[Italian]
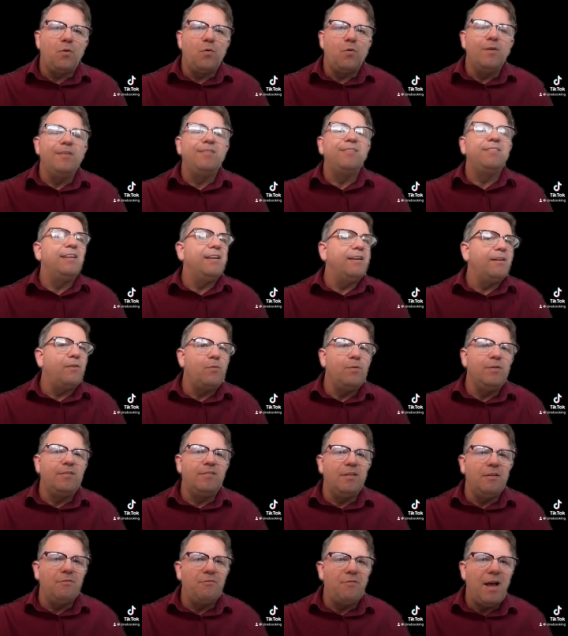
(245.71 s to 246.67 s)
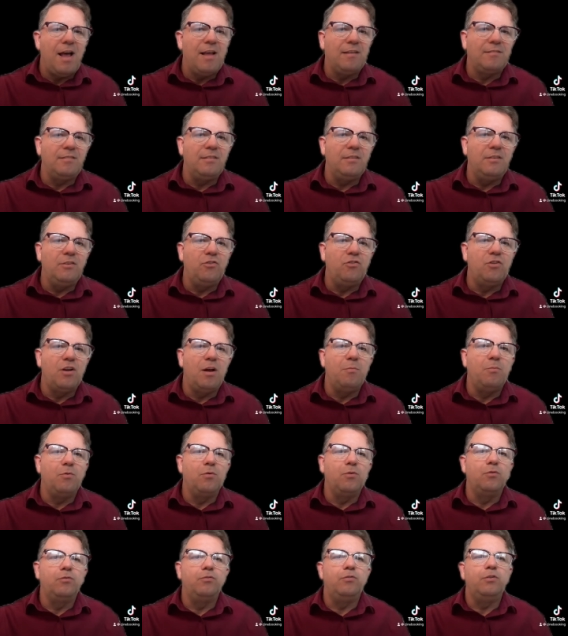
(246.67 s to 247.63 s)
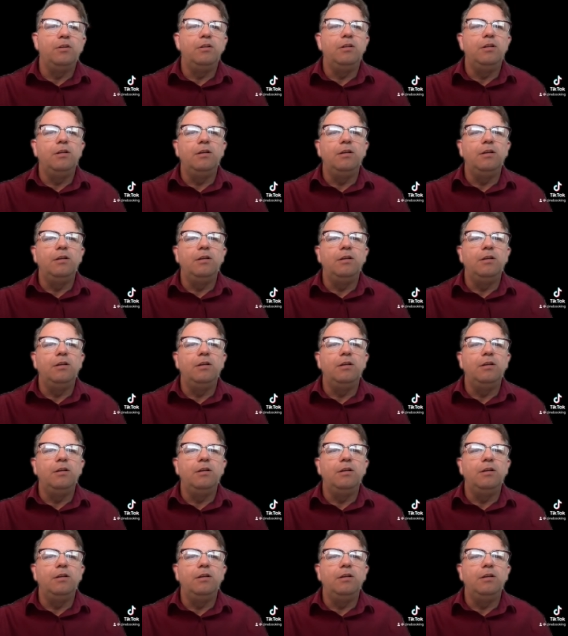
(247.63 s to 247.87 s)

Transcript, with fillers: queste, queste, fasi, diciamo così,